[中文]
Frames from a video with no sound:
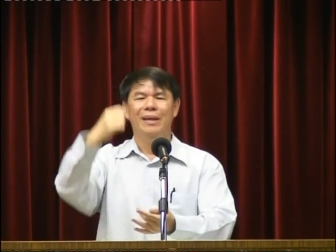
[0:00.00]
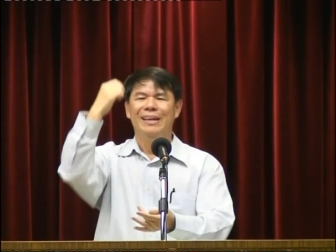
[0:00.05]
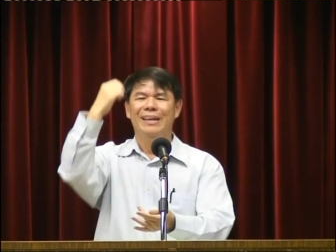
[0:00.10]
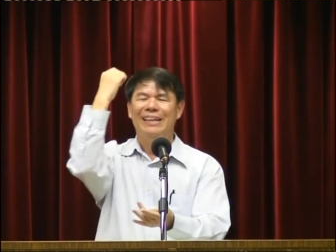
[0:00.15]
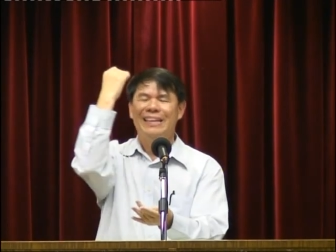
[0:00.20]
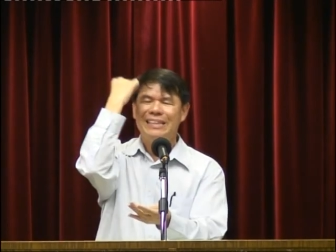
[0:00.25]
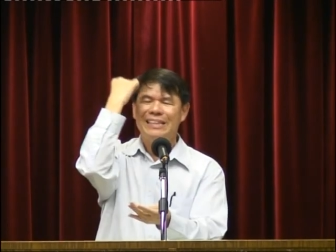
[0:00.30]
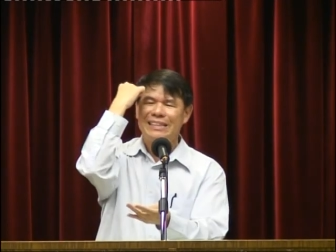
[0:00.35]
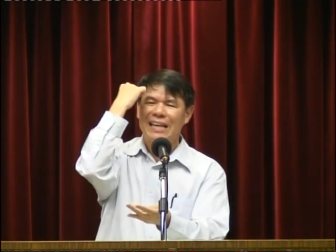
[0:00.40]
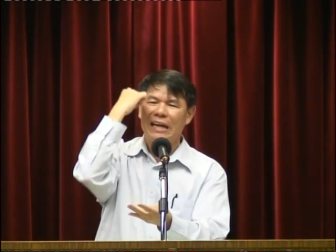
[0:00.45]

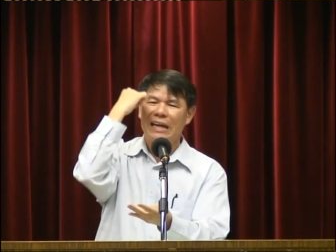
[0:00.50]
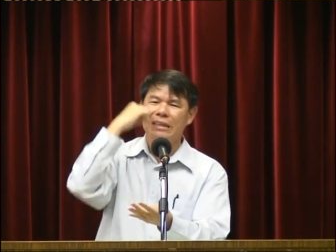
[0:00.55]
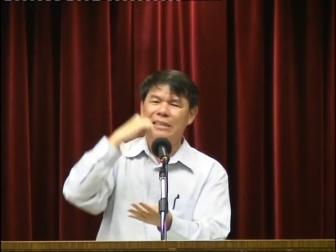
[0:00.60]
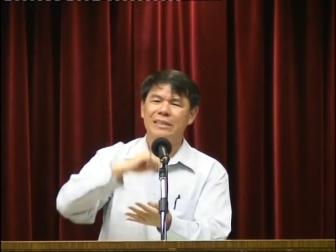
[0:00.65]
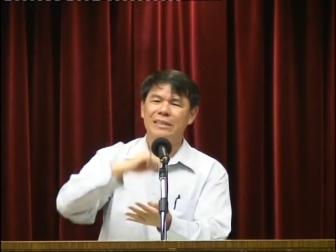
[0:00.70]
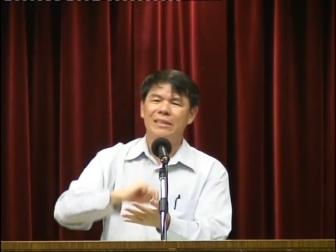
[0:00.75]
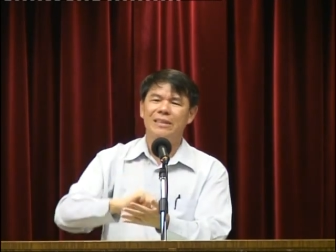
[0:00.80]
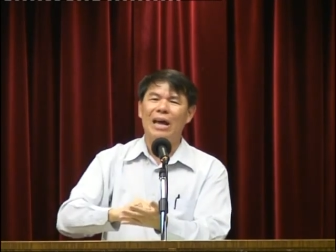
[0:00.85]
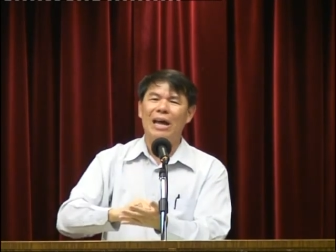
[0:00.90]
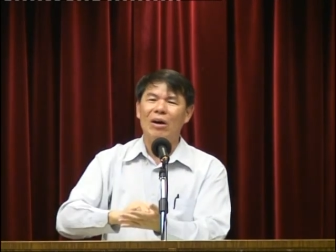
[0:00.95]
你想
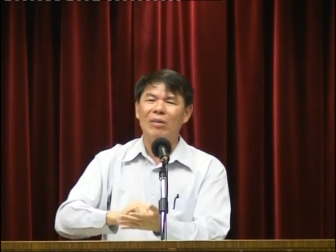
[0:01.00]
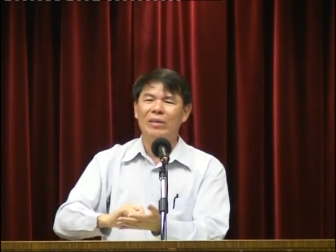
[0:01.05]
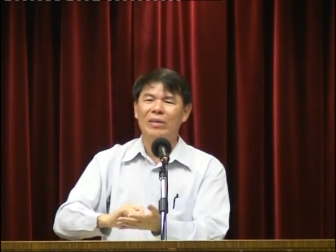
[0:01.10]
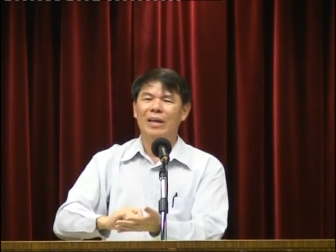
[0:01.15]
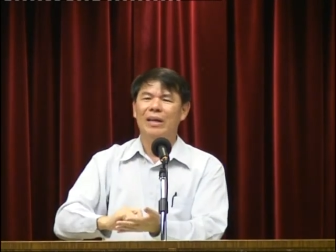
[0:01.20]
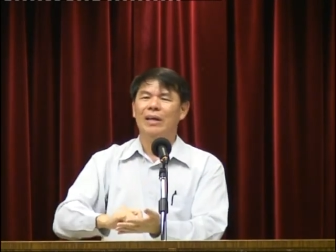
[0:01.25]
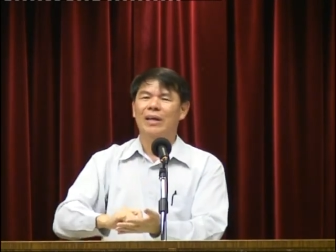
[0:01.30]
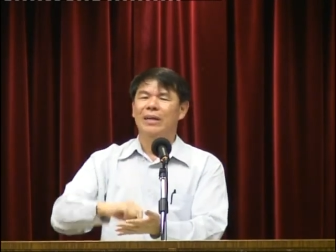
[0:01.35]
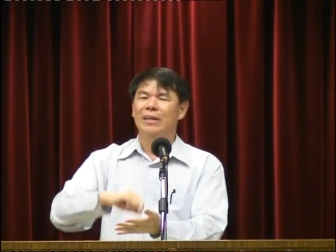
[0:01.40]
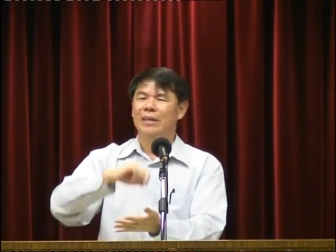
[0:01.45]
知道
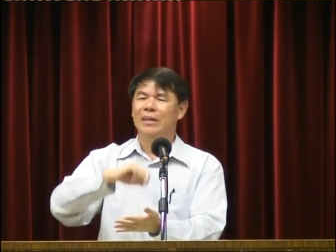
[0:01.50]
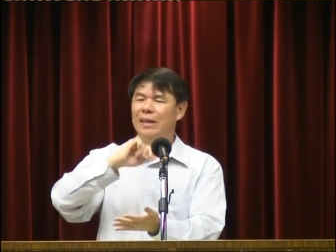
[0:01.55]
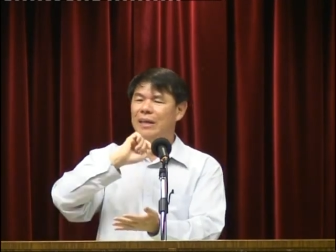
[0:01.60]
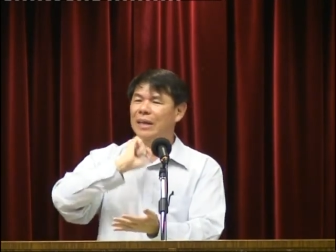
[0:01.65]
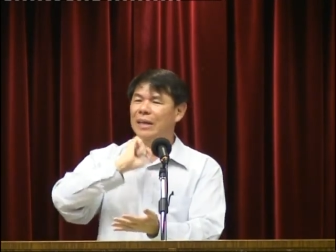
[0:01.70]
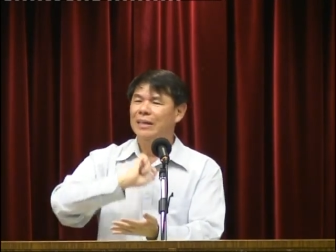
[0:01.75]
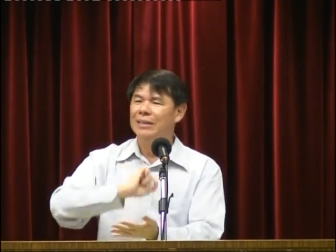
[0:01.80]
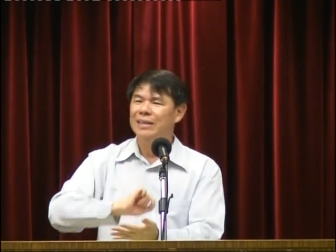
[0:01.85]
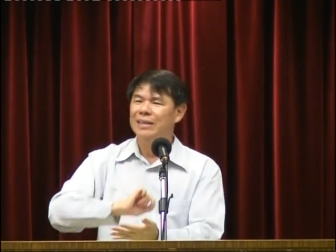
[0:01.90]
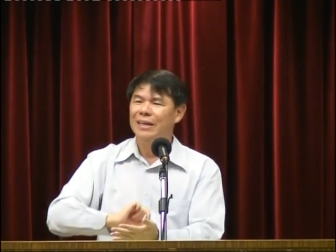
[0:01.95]
的，你
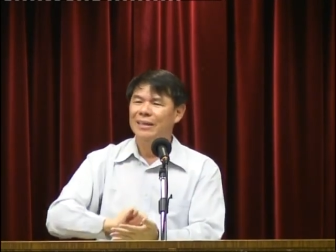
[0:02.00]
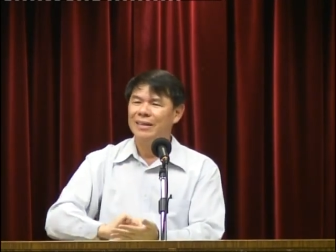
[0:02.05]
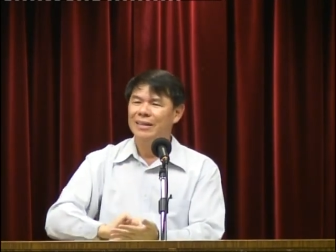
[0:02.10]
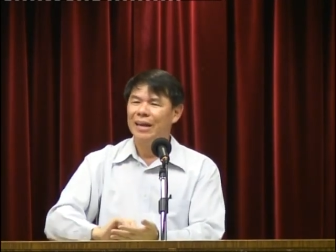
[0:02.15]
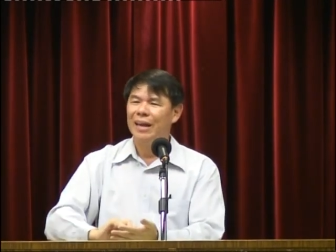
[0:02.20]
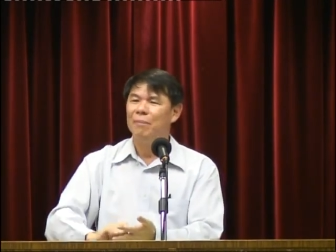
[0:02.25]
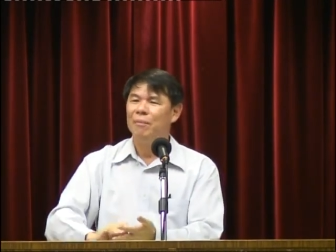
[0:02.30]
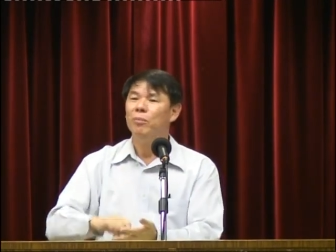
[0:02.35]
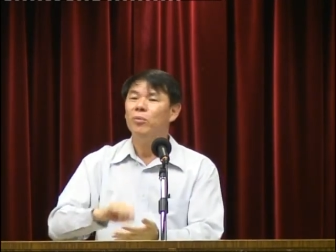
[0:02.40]
可以写下来。